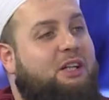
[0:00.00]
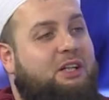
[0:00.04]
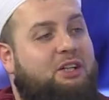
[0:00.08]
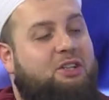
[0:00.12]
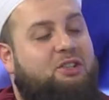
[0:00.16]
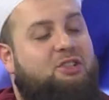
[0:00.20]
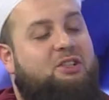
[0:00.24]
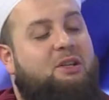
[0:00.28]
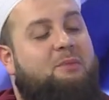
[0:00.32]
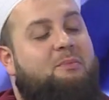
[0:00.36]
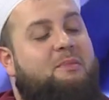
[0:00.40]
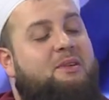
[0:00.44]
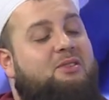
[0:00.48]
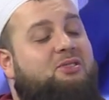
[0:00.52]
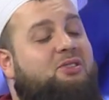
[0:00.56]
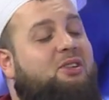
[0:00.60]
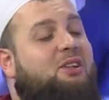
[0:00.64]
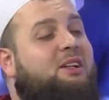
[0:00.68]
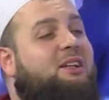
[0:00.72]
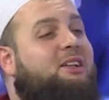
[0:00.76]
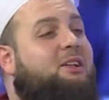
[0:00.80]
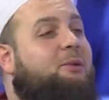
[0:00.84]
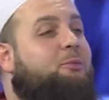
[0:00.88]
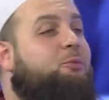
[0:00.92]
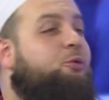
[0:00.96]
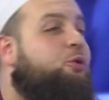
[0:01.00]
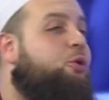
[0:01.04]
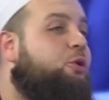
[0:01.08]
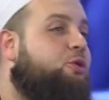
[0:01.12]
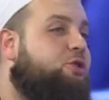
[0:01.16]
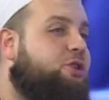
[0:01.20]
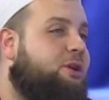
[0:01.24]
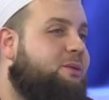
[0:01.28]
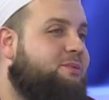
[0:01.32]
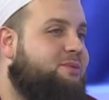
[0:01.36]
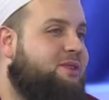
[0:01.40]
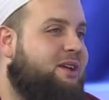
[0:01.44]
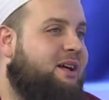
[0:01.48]
İşte mesele de bu
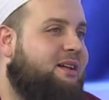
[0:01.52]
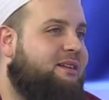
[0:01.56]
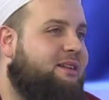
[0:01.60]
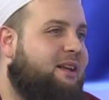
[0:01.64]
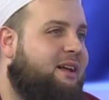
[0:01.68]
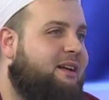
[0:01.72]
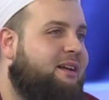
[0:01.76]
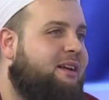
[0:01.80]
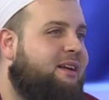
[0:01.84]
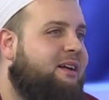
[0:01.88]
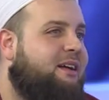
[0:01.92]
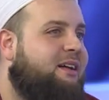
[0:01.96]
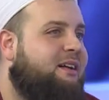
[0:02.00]
hocam zaten.